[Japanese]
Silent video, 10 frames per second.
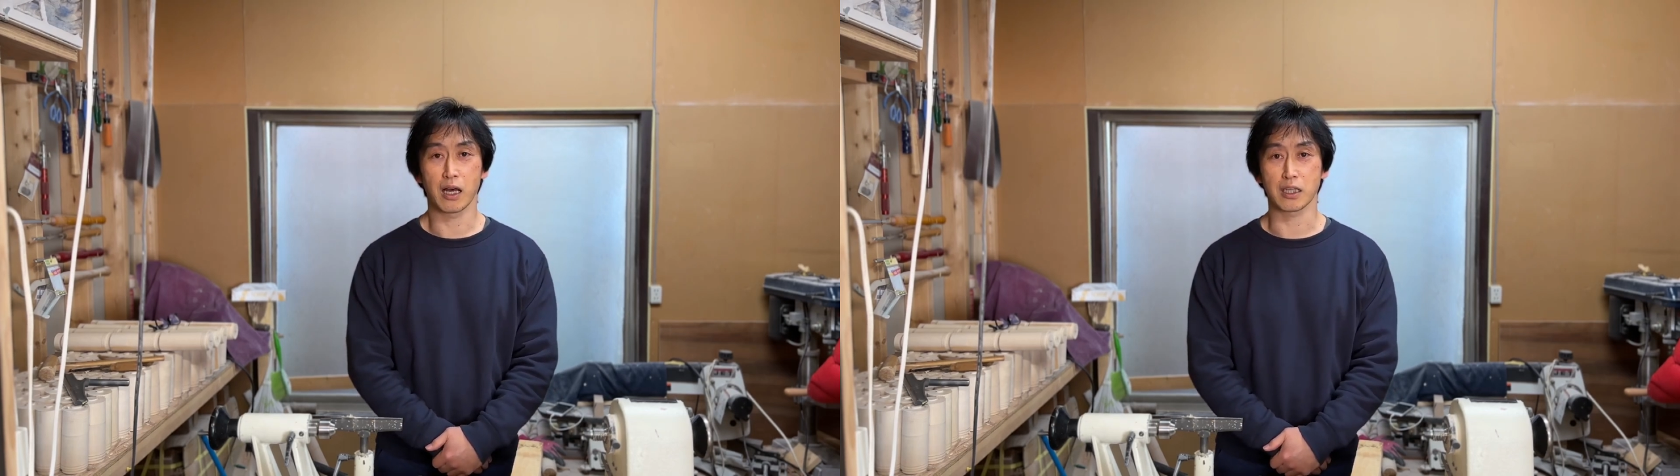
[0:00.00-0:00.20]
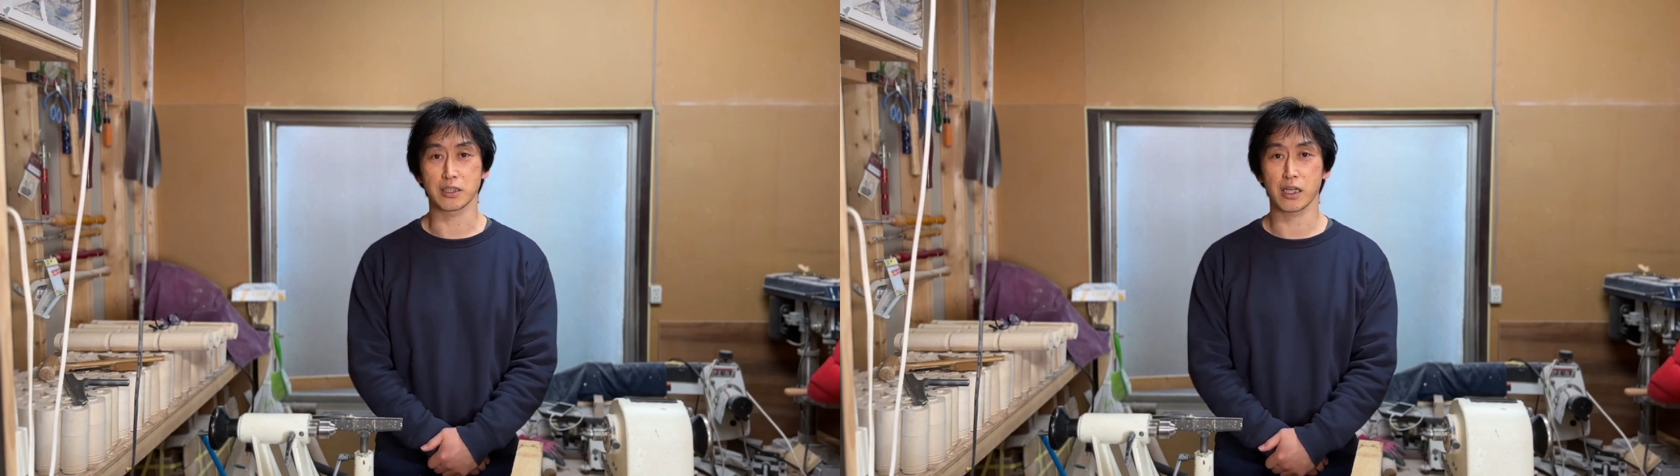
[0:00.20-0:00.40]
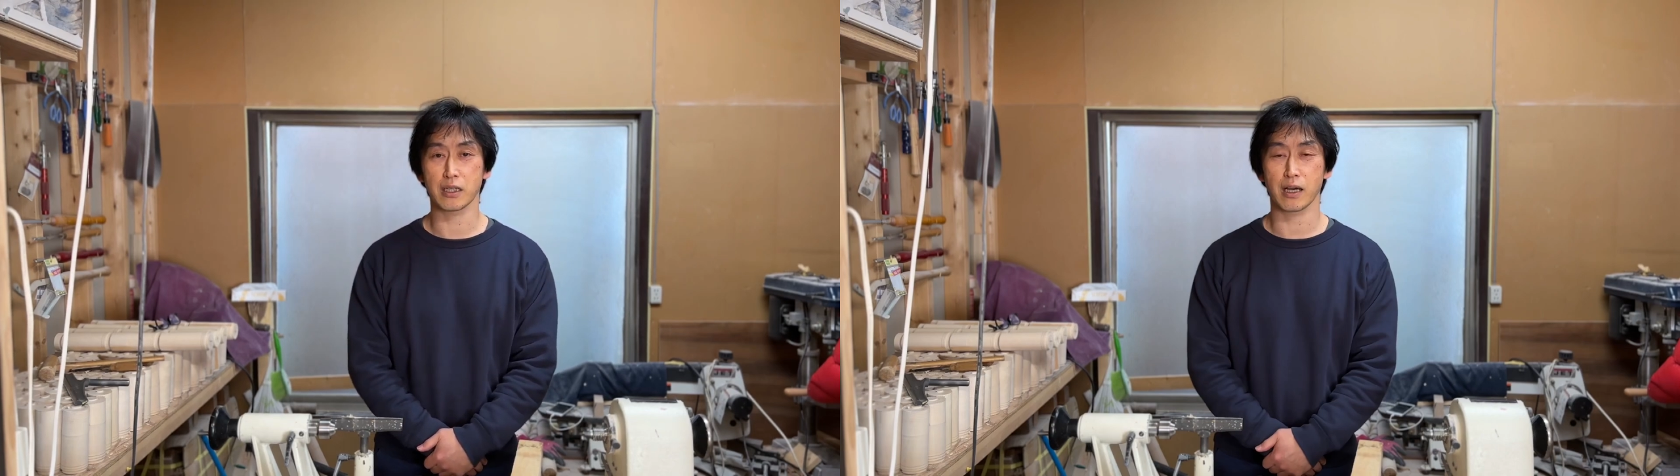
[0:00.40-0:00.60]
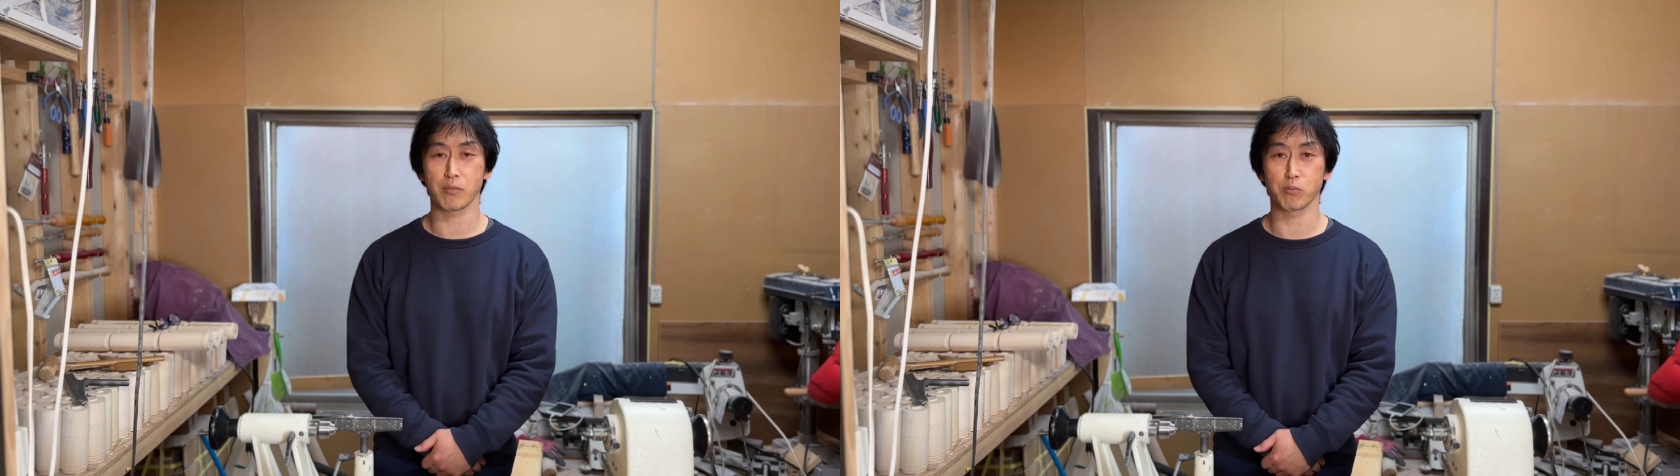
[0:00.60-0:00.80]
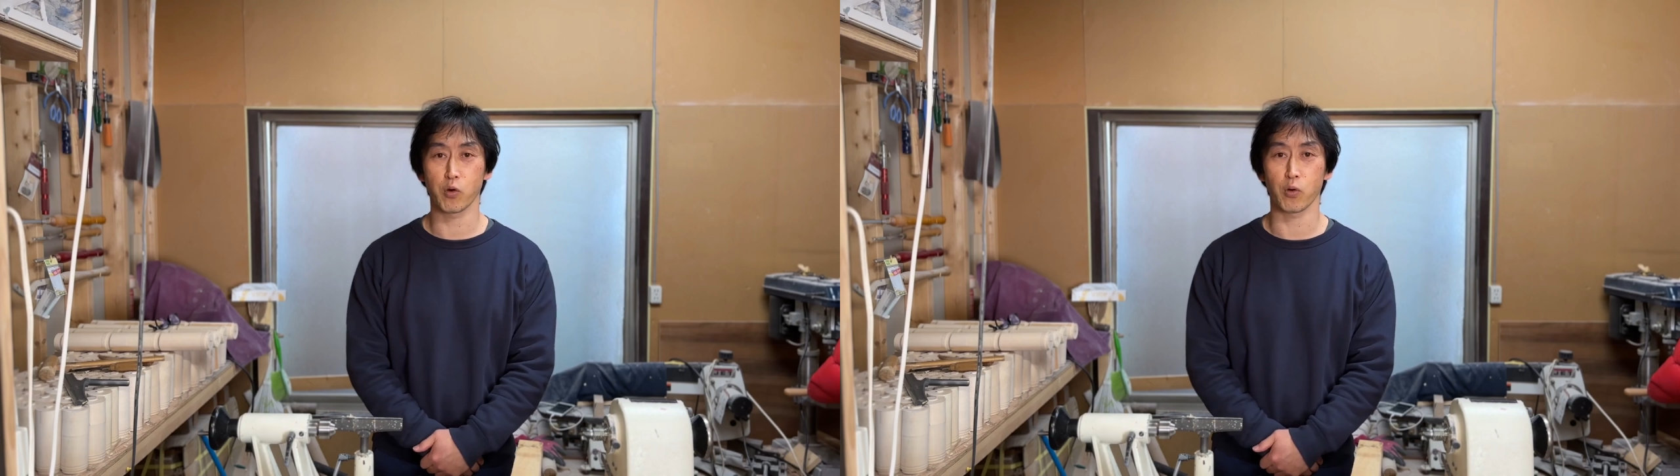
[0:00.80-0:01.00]
8年
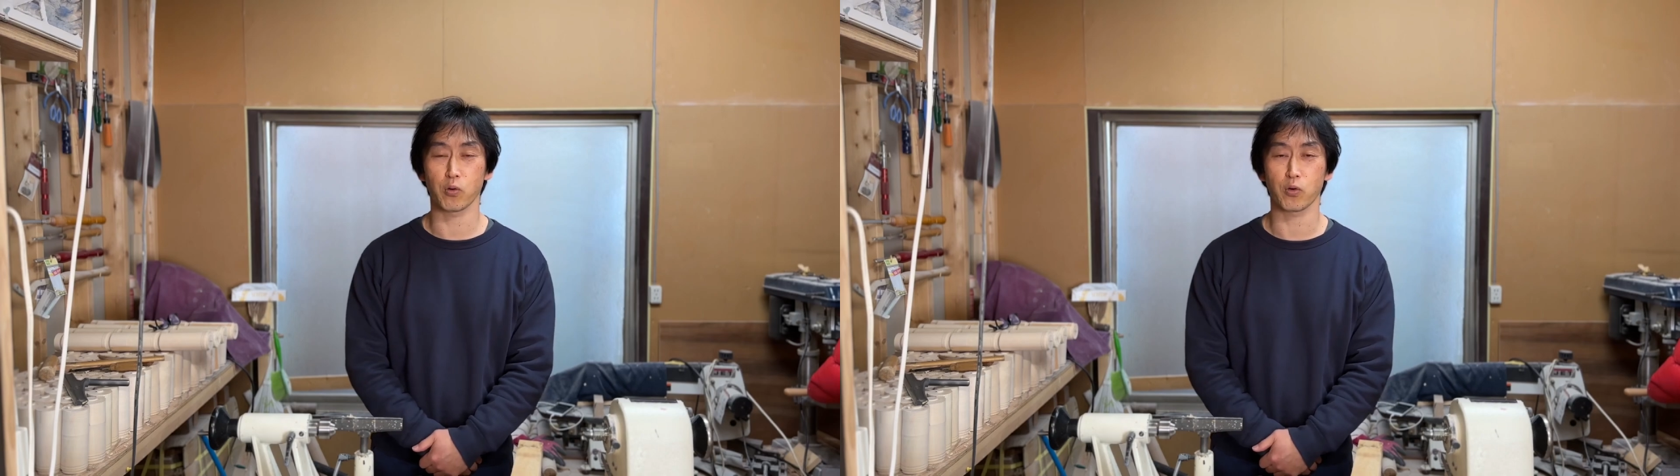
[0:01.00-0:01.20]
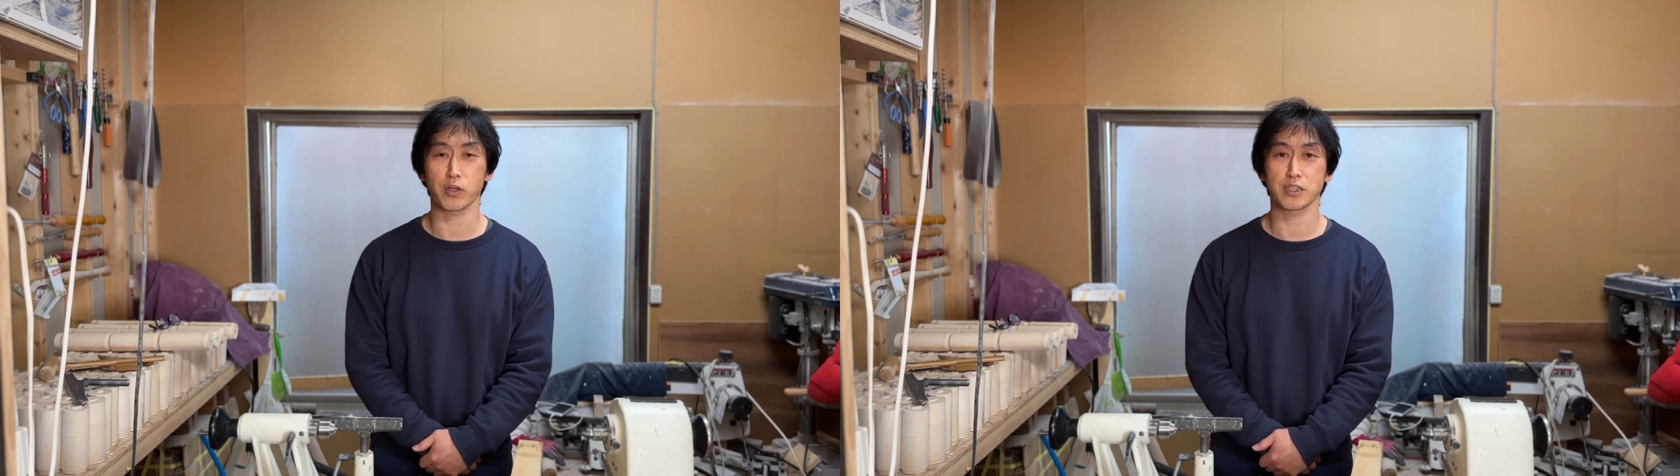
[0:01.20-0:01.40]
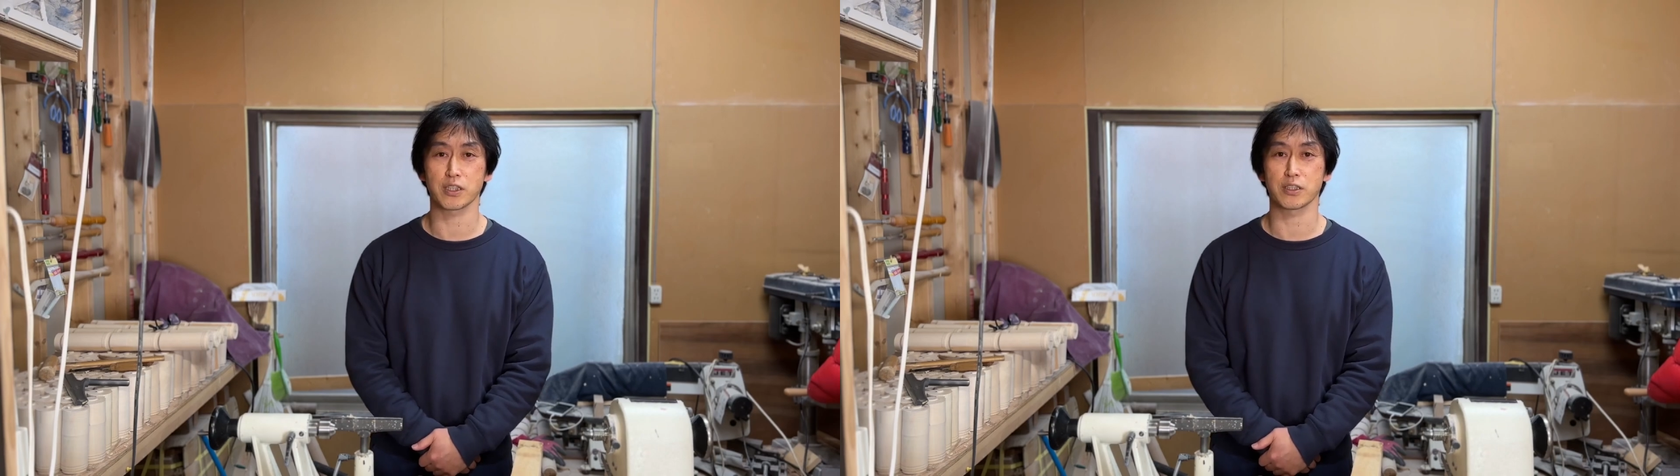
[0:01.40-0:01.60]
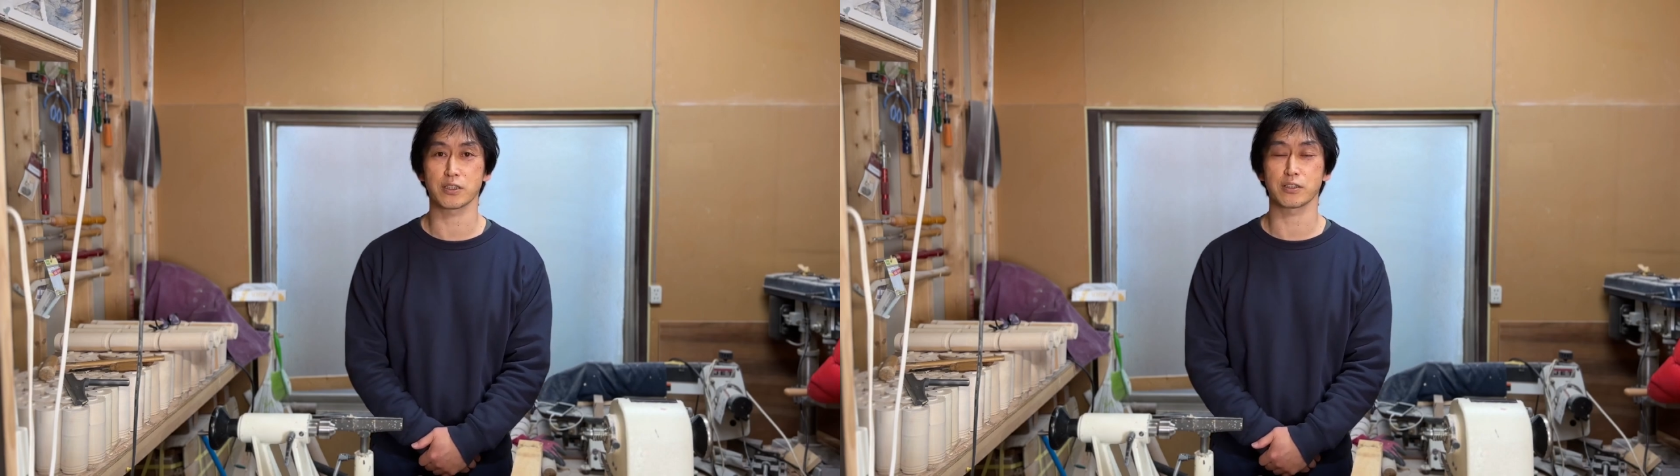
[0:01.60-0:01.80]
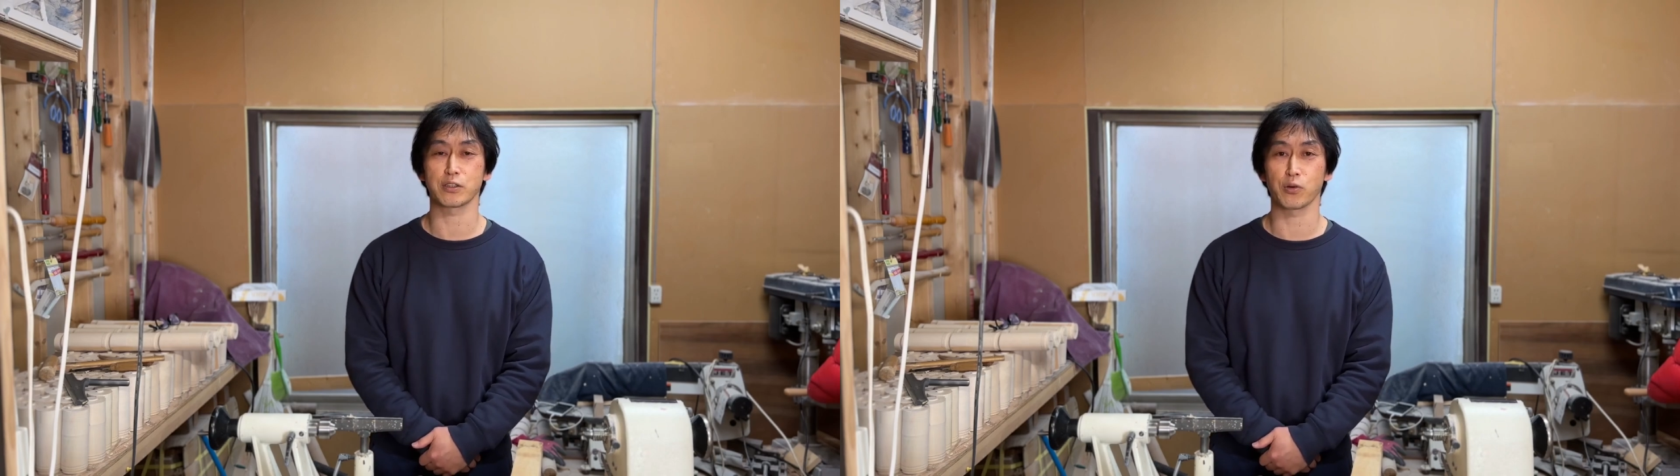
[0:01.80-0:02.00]
間もこけし
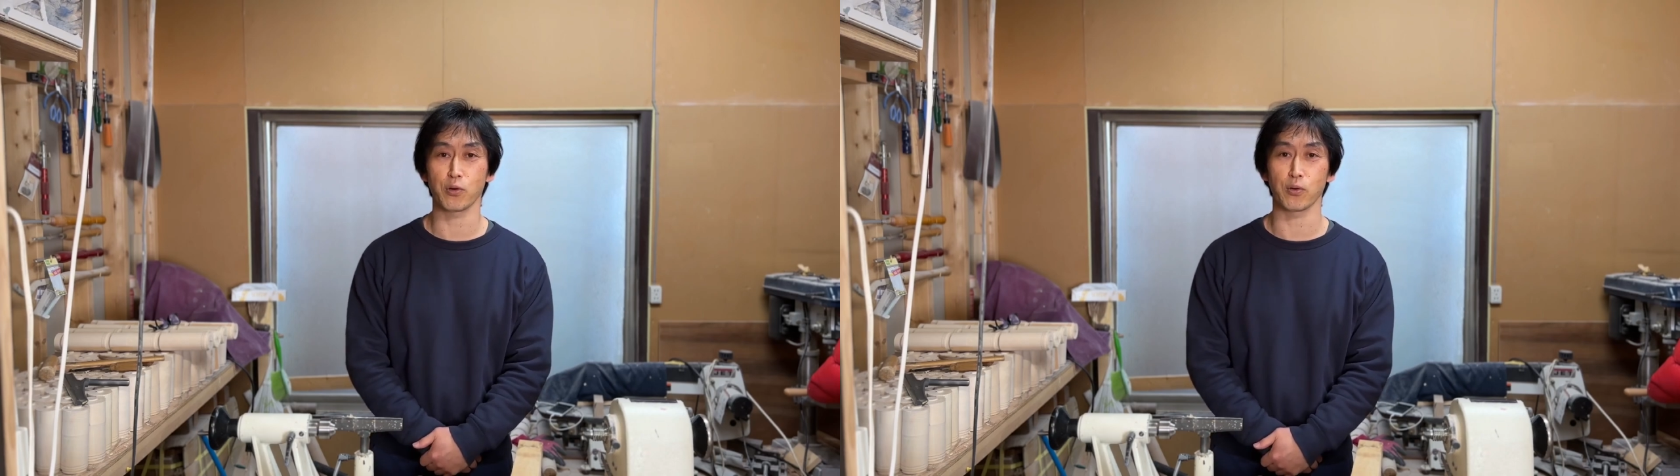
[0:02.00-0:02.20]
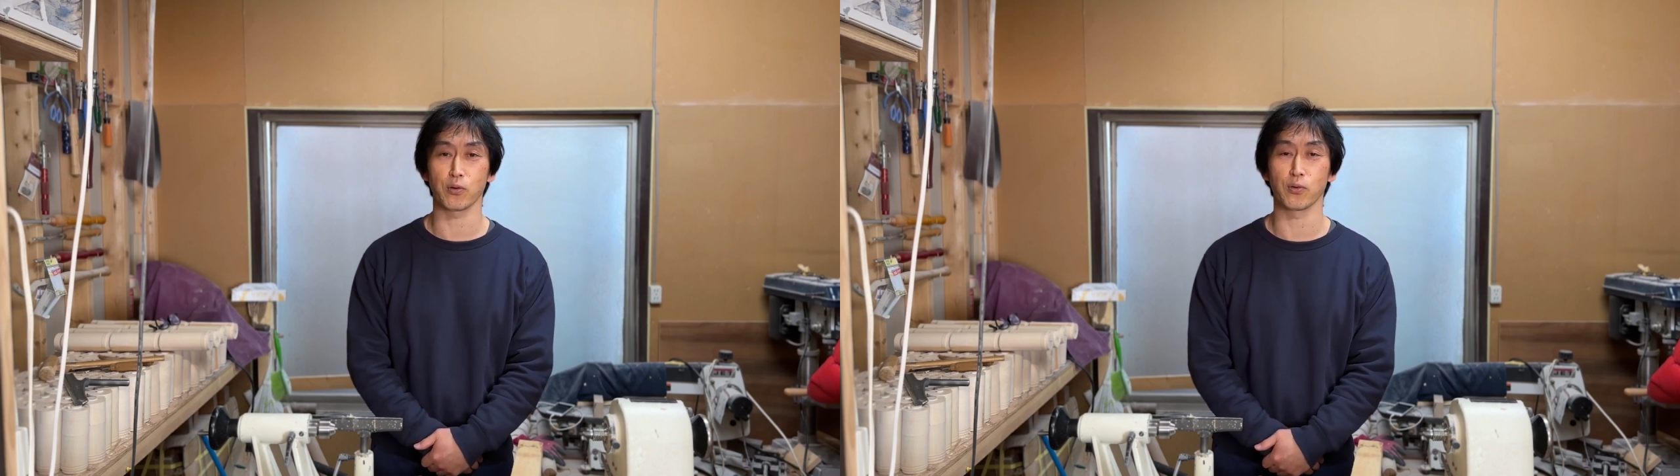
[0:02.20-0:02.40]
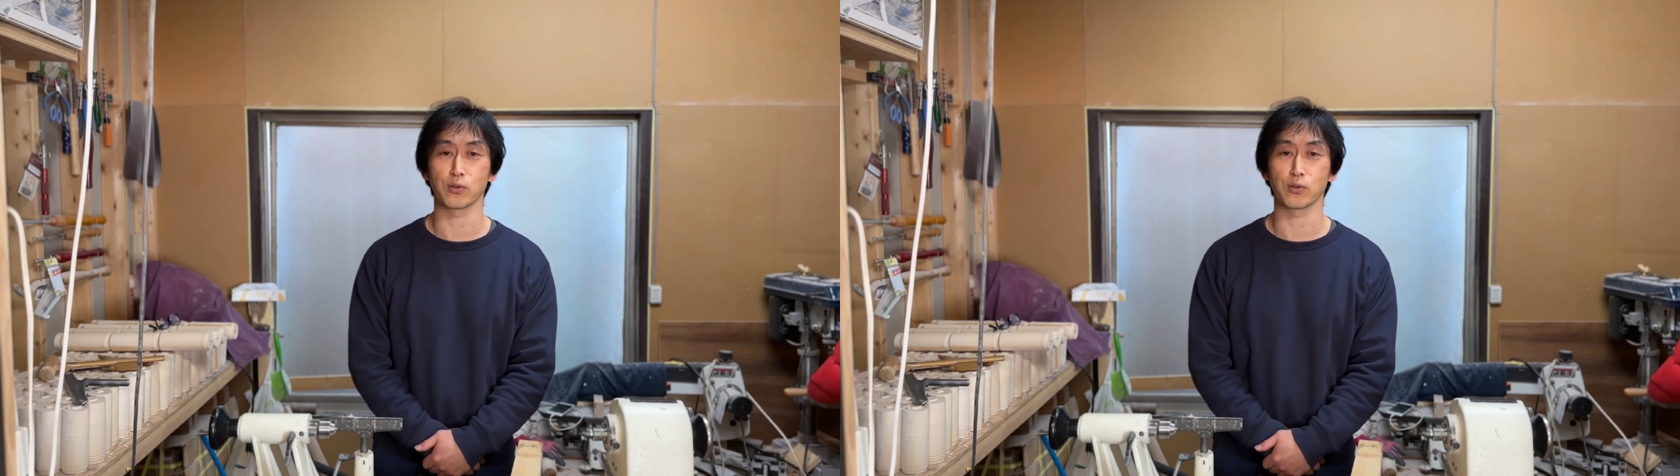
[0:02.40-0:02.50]
作りを